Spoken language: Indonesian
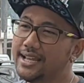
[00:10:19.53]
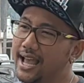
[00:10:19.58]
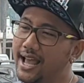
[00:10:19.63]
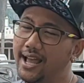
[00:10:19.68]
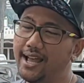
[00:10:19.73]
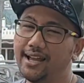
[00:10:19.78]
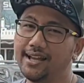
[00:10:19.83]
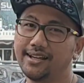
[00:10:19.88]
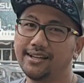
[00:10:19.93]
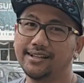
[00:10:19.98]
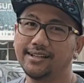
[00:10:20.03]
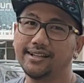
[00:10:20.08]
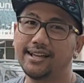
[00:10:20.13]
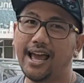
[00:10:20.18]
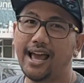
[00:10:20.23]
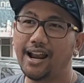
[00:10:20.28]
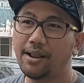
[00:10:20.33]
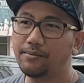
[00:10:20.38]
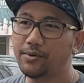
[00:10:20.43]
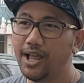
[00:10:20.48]
Nggak.
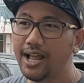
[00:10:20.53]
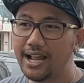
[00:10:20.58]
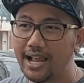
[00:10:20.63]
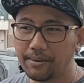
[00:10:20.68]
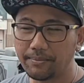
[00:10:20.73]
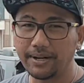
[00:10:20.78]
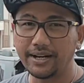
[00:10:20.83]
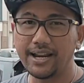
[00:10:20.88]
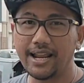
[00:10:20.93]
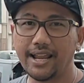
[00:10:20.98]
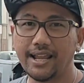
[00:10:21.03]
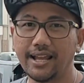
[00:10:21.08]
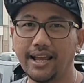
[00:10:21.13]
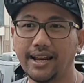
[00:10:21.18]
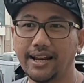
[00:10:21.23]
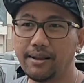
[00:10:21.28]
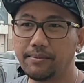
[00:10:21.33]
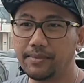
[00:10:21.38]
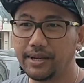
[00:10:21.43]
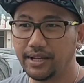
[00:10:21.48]
Alhamdulillah nggak pernah,
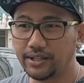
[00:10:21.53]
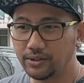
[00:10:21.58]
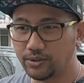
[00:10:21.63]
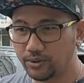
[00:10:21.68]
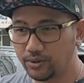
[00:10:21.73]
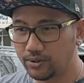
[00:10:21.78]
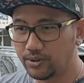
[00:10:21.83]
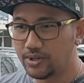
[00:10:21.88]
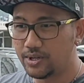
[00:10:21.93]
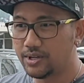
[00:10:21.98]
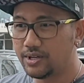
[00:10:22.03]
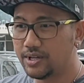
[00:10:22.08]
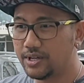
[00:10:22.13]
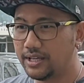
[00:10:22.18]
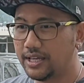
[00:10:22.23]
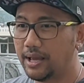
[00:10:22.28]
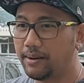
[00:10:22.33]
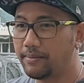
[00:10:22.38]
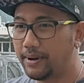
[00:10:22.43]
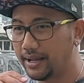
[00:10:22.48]
karena begitu
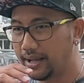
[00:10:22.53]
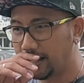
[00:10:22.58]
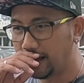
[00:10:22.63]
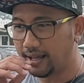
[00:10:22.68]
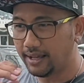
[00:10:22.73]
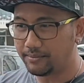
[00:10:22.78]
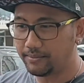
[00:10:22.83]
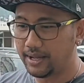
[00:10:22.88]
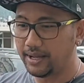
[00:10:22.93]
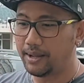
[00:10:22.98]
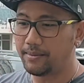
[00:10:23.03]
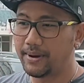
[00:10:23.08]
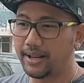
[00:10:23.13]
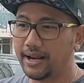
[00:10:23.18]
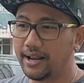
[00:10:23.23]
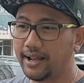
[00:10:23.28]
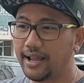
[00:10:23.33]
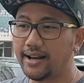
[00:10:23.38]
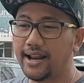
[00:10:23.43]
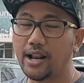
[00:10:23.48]
ya
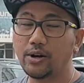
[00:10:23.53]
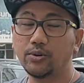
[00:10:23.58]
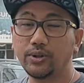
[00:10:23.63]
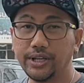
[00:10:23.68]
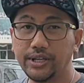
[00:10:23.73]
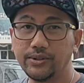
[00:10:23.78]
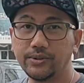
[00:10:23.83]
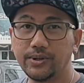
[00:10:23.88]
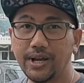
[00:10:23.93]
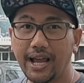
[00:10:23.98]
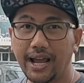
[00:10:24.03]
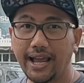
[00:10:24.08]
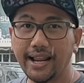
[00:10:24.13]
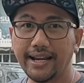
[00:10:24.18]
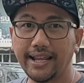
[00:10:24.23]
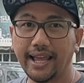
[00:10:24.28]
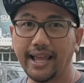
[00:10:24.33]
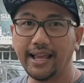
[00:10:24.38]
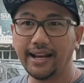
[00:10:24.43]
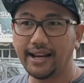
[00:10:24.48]
bagaimana kan naluri juga kan
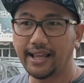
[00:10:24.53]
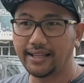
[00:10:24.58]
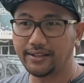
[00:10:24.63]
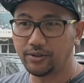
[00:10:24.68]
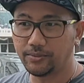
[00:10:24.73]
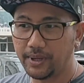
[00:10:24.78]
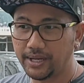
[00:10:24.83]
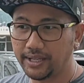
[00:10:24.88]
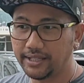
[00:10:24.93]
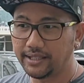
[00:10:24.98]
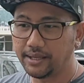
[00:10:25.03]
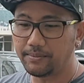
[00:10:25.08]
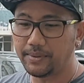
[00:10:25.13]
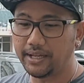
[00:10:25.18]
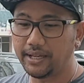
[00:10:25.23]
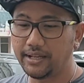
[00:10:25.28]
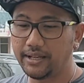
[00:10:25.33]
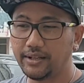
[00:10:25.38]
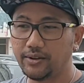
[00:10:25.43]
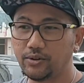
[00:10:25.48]
ya. Nah, cuman kita
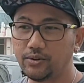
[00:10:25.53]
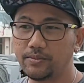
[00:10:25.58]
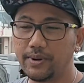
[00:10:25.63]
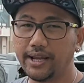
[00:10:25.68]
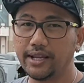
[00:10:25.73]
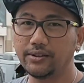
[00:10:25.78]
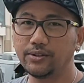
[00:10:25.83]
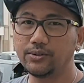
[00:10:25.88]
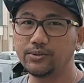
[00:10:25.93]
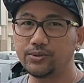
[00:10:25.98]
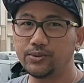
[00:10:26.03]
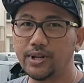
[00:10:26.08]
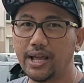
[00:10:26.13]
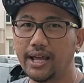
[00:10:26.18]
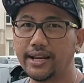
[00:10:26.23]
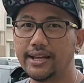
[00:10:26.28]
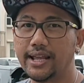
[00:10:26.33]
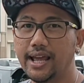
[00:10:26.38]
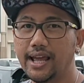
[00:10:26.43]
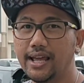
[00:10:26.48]
bikin di rumah itu
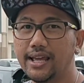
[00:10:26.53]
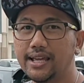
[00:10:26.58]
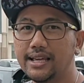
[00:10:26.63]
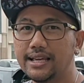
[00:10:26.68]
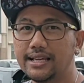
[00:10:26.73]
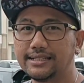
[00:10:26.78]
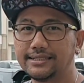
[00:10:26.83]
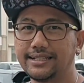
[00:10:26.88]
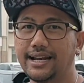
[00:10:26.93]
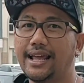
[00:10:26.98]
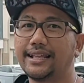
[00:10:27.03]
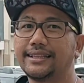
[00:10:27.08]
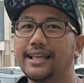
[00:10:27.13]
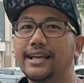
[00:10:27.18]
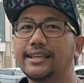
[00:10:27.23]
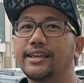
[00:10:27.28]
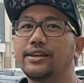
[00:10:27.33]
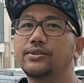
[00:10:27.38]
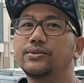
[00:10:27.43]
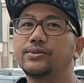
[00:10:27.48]
sudah ada
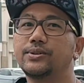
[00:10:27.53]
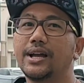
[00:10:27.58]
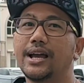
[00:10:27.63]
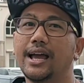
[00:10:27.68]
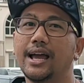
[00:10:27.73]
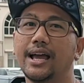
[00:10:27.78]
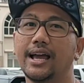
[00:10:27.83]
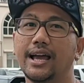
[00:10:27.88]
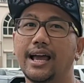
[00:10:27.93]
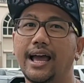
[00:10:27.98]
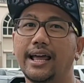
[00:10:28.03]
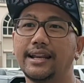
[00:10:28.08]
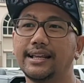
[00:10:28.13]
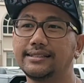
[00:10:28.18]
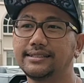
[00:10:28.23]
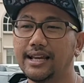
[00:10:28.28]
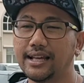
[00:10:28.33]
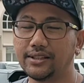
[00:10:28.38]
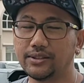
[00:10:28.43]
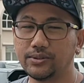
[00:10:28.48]
seratanya juga. Ada
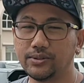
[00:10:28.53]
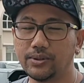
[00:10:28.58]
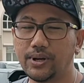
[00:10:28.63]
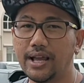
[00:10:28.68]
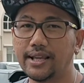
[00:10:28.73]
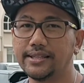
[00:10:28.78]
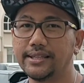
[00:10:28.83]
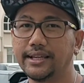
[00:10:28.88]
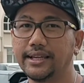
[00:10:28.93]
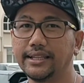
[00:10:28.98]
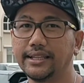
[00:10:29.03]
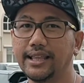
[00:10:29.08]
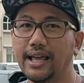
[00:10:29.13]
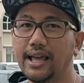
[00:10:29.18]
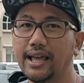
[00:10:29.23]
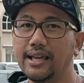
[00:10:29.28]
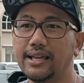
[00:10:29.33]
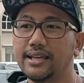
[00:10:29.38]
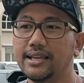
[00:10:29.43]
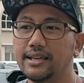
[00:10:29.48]
satu anjing
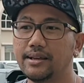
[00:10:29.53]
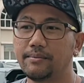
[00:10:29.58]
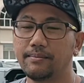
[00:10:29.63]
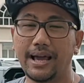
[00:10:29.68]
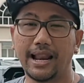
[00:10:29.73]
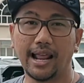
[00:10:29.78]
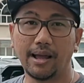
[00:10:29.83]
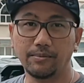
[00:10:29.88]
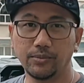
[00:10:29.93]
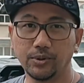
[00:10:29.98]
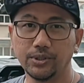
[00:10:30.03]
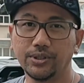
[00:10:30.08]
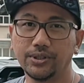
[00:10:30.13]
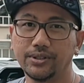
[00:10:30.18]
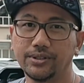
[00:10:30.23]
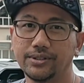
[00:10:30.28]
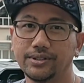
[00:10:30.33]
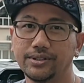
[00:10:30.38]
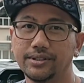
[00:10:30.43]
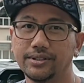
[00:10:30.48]
kita malamut,
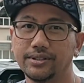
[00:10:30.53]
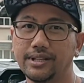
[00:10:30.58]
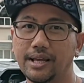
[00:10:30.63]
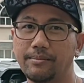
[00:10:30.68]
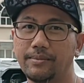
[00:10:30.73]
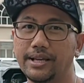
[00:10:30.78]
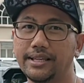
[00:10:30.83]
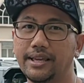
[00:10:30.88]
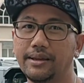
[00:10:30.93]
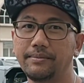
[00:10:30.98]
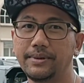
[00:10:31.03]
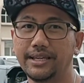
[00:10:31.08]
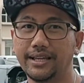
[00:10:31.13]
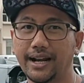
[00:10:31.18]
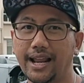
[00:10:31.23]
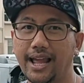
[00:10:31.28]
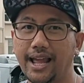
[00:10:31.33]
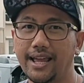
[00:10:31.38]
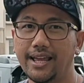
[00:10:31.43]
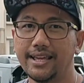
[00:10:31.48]
namanya hmm.
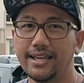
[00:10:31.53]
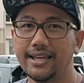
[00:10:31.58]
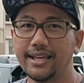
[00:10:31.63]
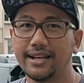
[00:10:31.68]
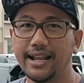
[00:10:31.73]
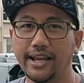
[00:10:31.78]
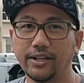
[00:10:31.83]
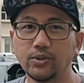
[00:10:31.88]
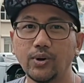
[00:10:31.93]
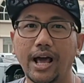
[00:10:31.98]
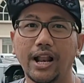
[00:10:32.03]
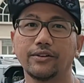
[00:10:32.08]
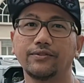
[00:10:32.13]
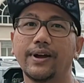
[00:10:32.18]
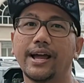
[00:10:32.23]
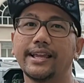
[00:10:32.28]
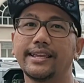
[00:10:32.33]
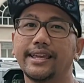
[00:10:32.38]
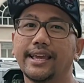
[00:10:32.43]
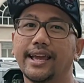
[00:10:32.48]
Mira Nah itu
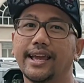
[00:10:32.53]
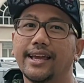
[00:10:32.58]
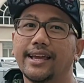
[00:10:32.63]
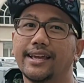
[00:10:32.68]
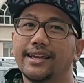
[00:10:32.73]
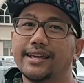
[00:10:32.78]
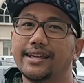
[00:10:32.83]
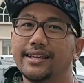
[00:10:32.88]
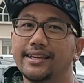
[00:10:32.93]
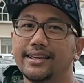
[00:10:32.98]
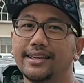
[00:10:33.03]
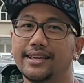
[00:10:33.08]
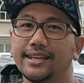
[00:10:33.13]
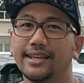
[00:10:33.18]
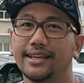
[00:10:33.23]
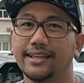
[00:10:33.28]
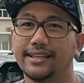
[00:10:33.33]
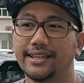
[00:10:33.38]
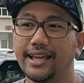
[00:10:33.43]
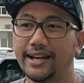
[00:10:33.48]
alfanya.
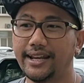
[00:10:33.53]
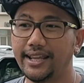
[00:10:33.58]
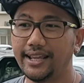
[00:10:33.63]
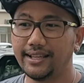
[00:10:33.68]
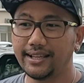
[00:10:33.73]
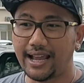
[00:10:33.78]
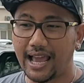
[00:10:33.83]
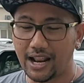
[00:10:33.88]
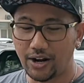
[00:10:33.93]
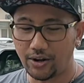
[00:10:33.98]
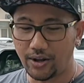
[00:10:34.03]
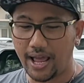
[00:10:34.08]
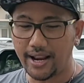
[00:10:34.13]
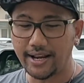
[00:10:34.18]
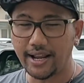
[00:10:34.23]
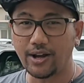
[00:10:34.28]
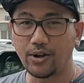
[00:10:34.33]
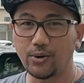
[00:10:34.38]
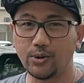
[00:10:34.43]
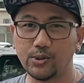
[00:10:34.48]
Hmm. Jadi kalau
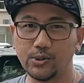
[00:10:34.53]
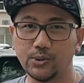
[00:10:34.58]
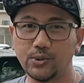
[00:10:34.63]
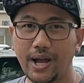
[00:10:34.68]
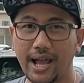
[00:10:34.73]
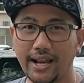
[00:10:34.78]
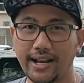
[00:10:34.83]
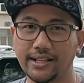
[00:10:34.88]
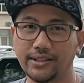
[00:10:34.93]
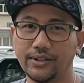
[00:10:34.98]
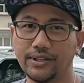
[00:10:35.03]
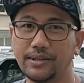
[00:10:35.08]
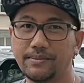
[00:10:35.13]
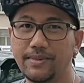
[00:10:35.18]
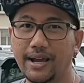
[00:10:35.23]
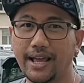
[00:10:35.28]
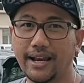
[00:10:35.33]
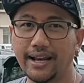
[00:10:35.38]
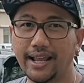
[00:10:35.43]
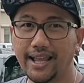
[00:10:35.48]
ada kerusuhan atau
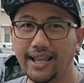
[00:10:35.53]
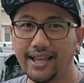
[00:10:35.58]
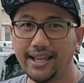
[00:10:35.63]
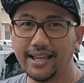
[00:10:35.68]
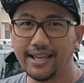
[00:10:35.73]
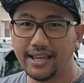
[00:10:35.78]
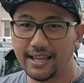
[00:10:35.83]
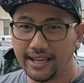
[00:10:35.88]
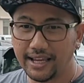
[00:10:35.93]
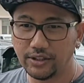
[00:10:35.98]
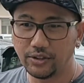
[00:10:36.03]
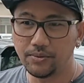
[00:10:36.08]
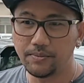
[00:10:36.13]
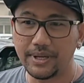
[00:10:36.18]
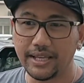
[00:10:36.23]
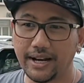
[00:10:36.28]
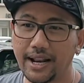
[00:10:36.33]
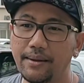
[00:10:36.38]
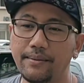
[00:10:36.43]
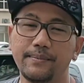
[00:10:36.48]
gimana, itu
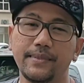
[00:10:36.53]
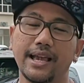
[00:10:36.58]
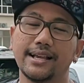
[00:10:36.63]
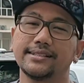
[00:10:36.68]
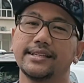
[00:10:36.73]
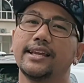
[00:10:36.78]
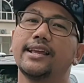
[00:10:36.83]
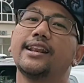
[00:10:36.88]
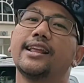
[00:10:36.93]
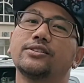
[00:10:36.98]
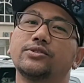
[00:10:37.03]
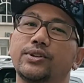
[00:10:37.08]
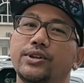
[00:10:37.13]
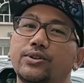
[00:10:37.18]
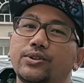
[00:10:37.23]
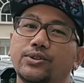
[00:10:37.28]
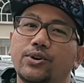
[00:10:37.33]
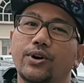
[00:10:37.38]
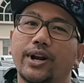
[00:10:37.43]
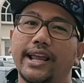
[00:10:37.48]
Mira biasanya langsung
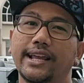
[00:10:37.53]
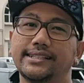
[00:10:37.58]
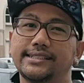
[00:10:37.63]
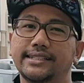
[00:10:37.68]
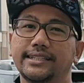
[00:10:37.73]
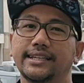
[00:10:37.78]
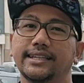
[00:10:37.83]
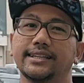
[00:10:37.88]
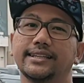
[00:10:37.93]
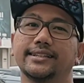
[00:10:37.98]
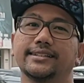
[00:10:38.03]
ikut koreksi.